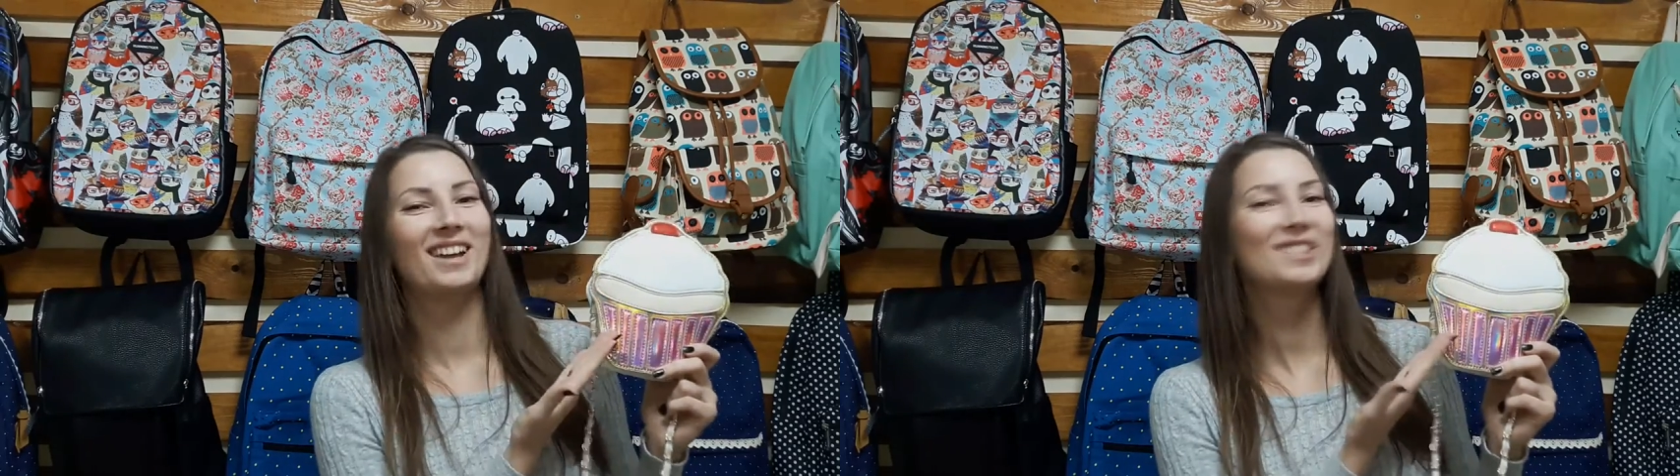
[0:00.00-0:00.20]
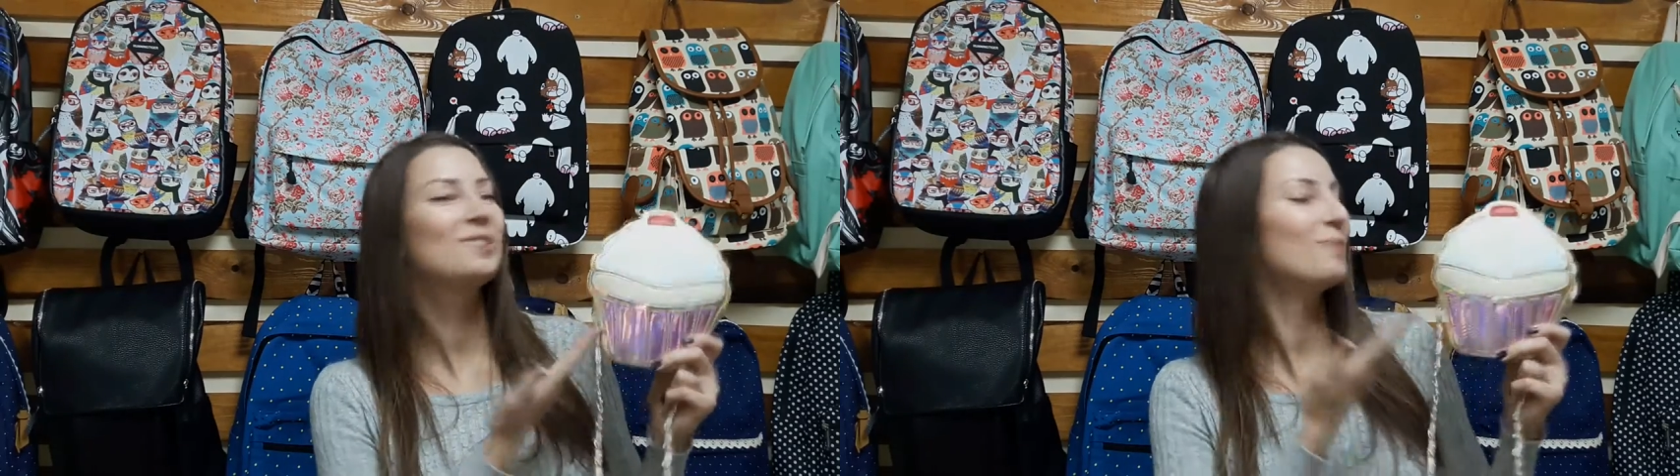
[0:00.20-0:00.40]

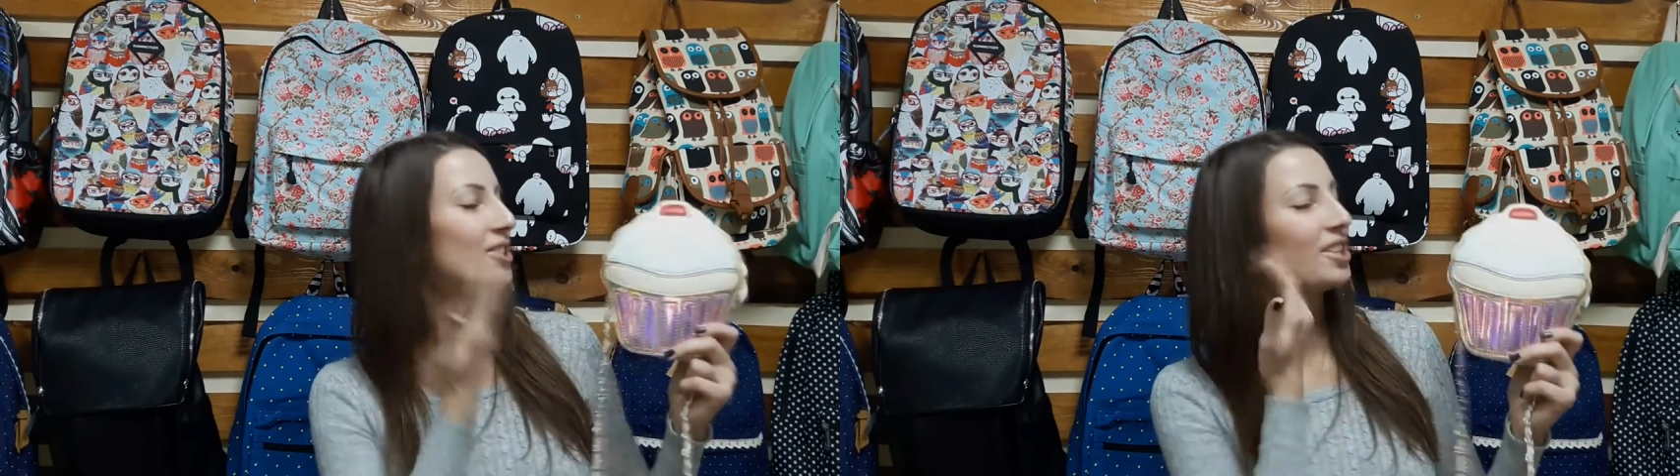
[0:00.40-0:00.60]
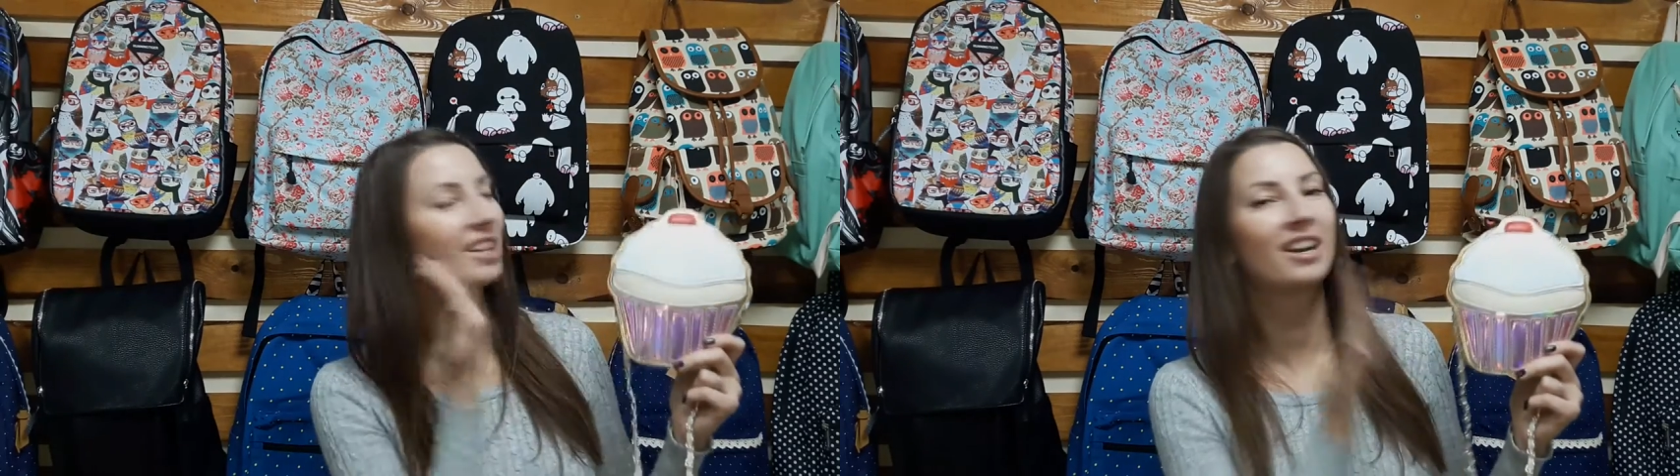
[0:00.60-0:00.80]
а
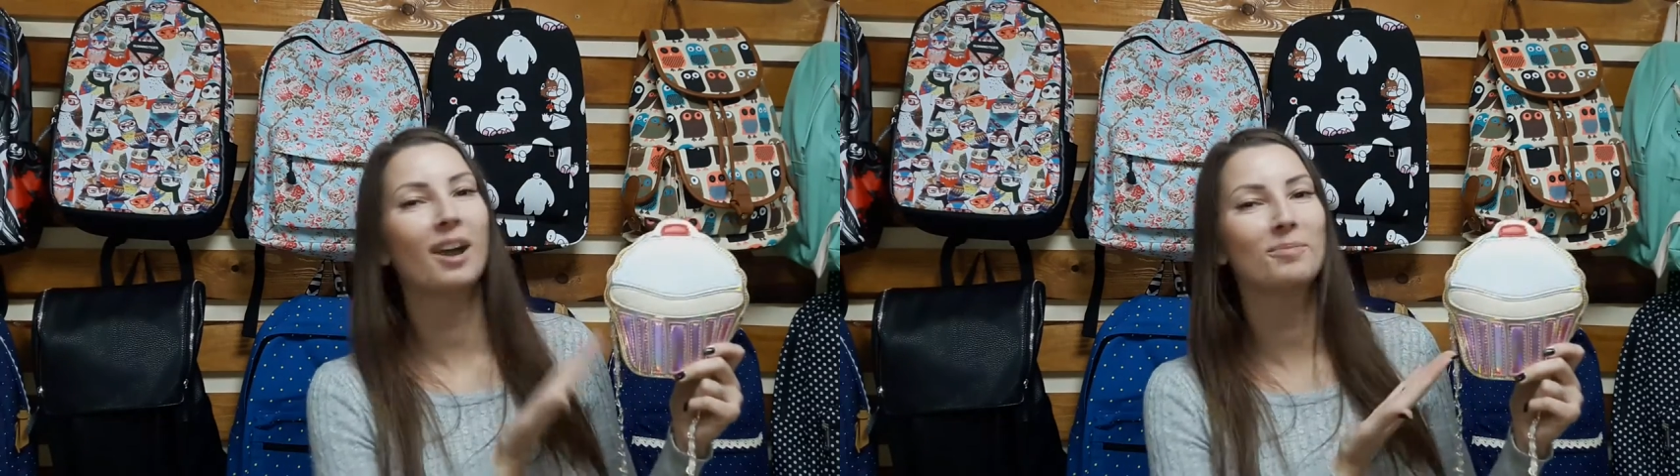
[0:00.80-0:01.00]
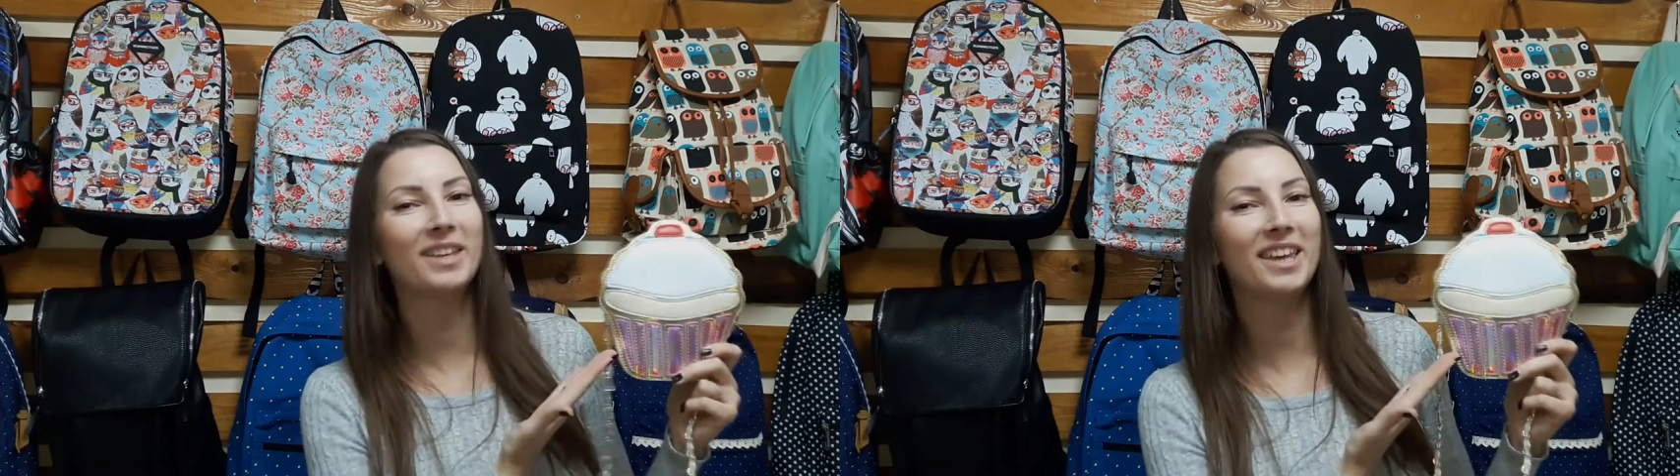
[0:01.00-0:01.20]
сумочки
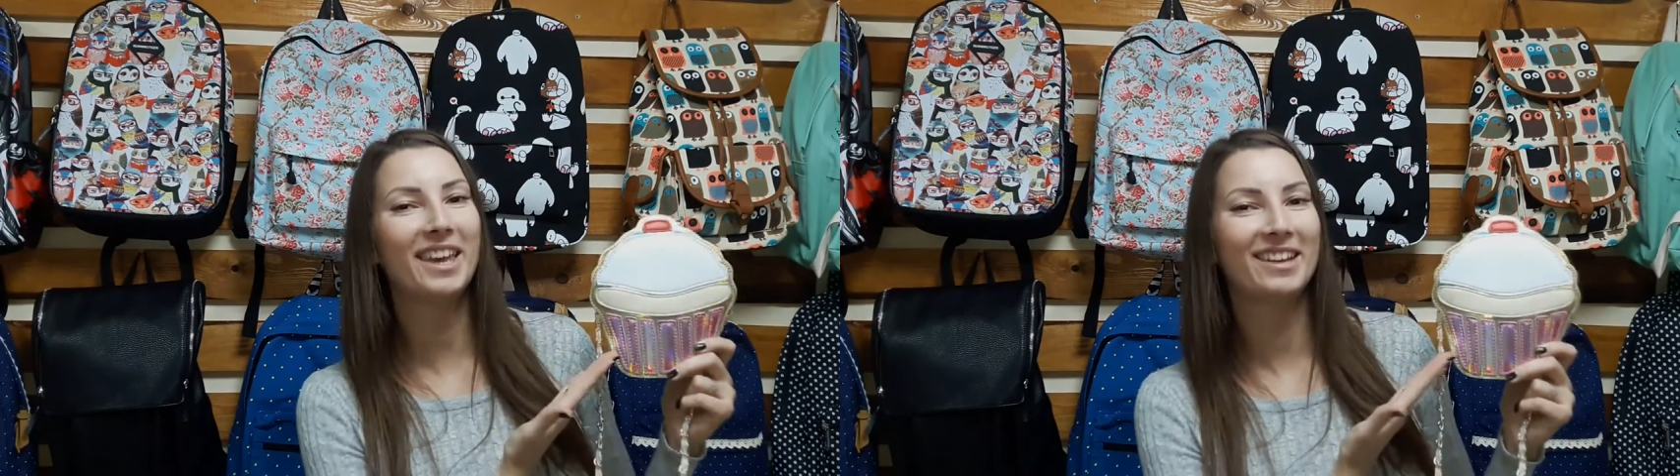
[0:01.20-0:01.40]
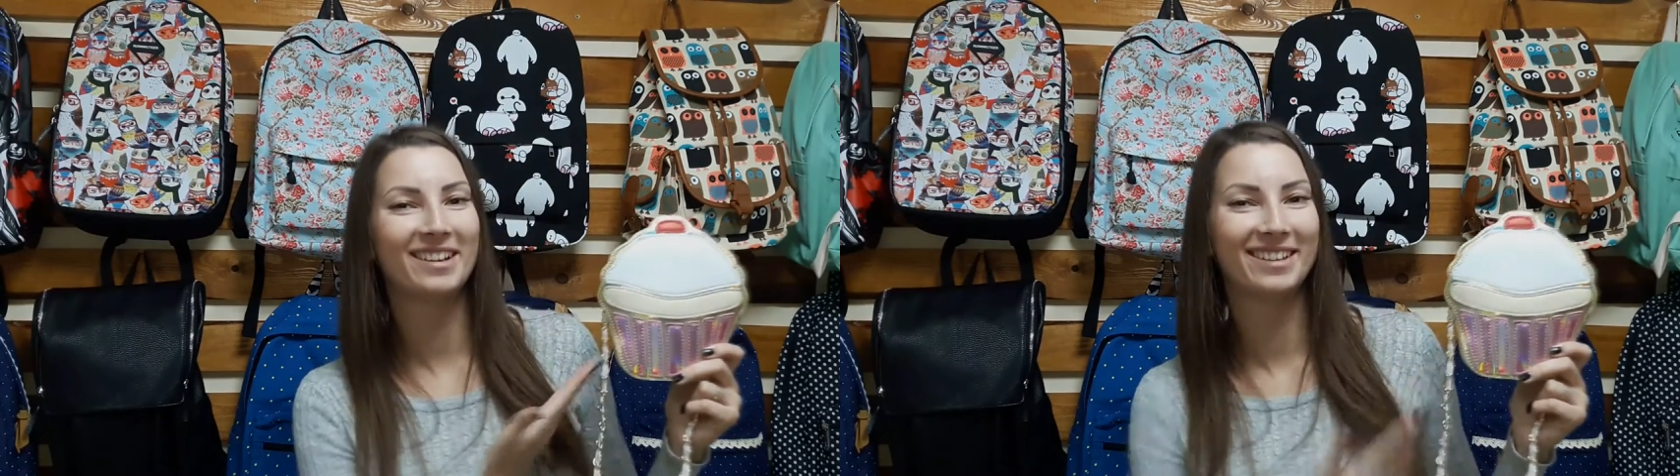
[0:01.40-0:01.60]

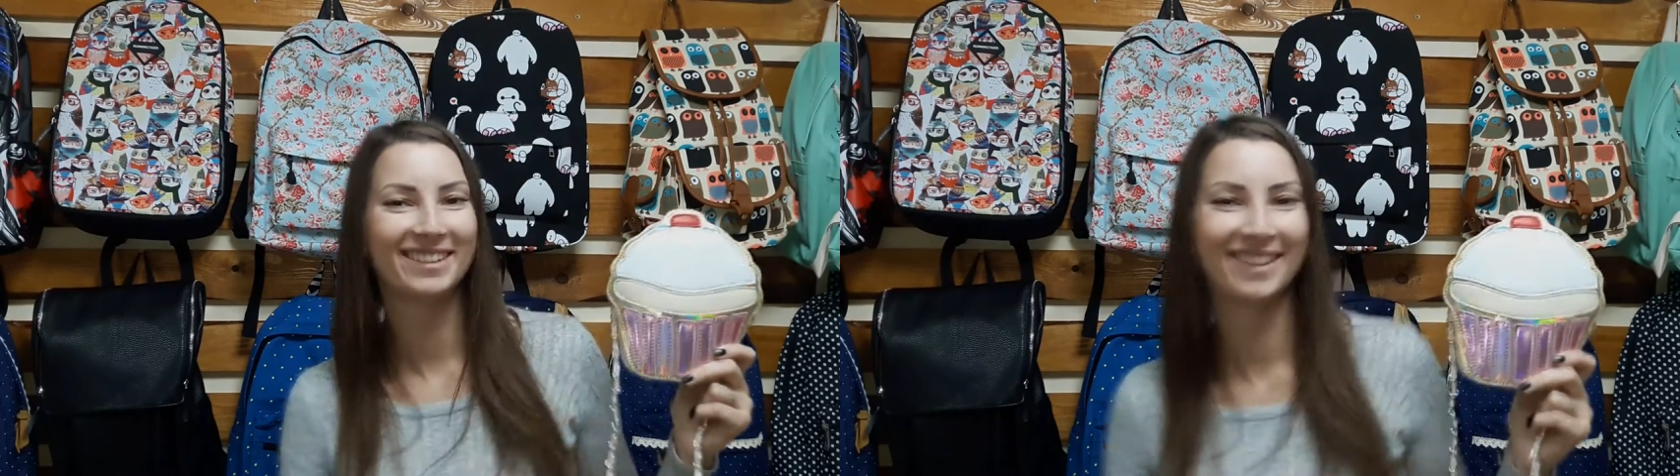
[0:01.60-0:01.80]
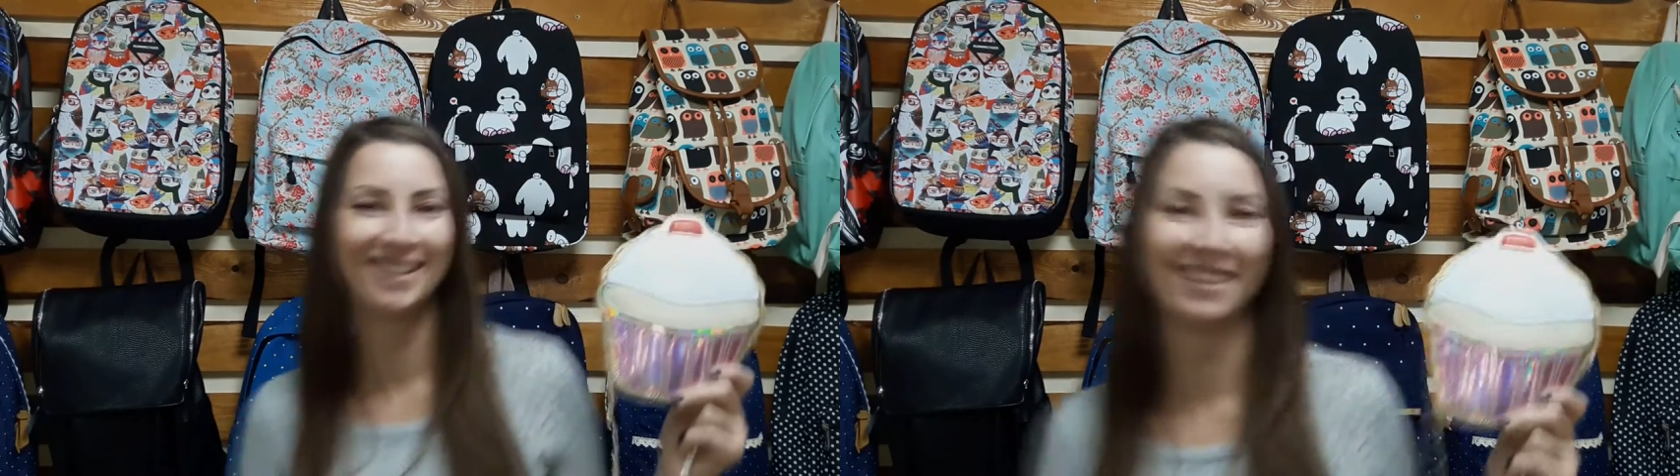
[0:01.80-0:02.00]
капкейк.
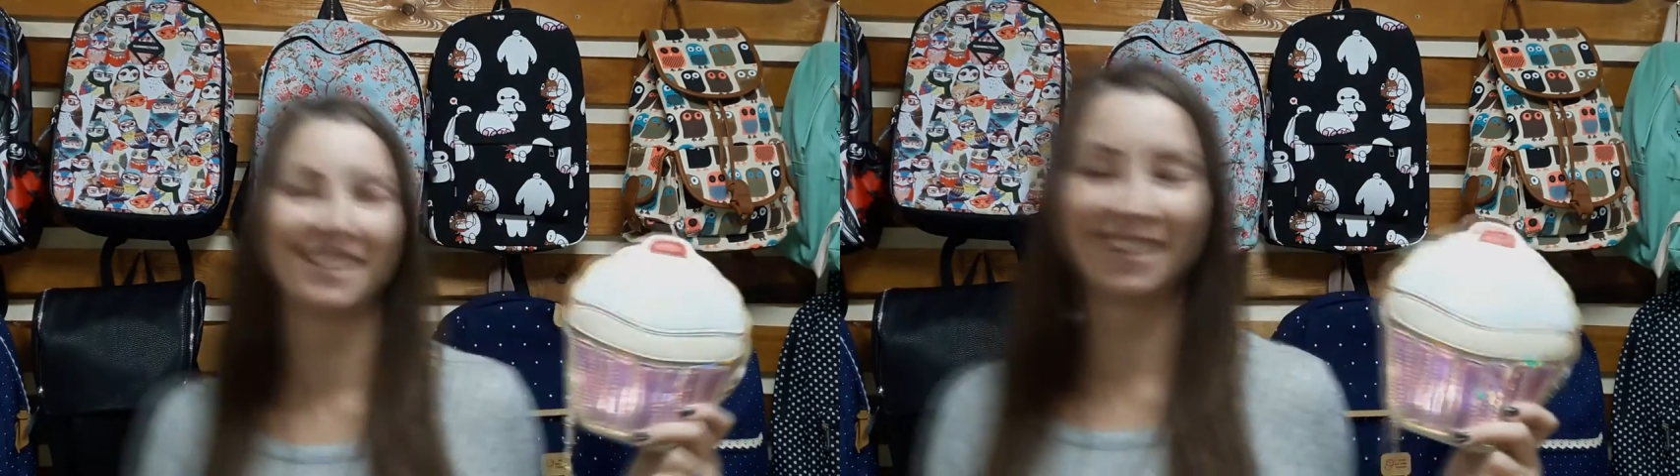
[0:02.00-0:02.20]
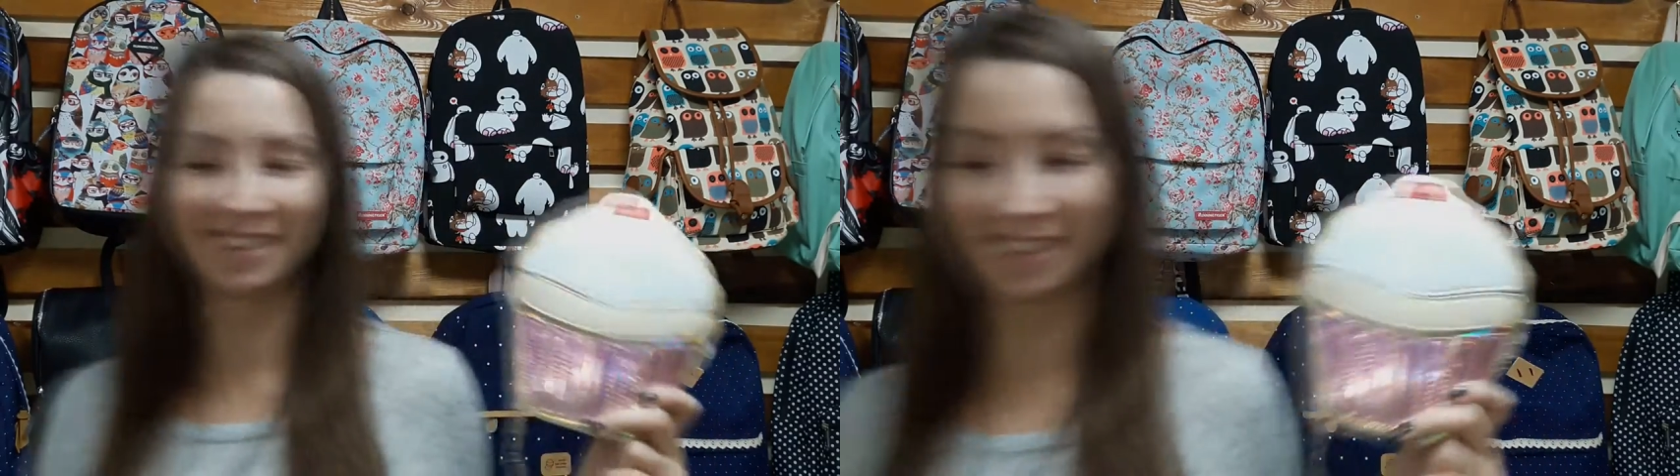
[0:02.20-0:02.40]
А
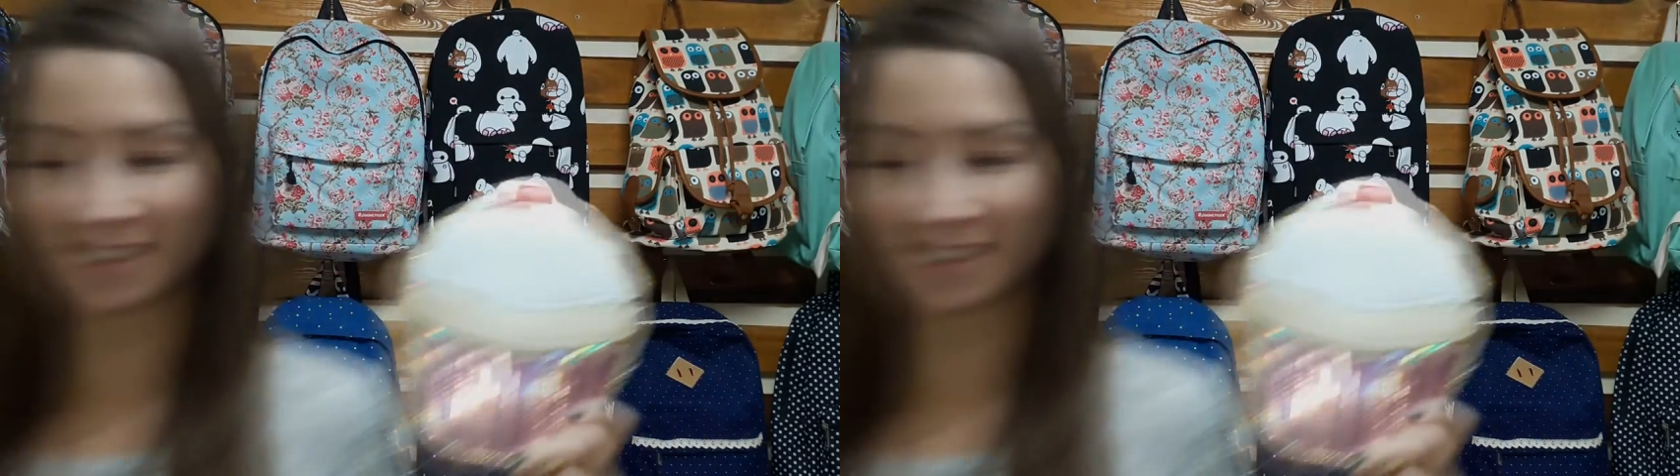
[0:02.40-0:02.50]
сумочки с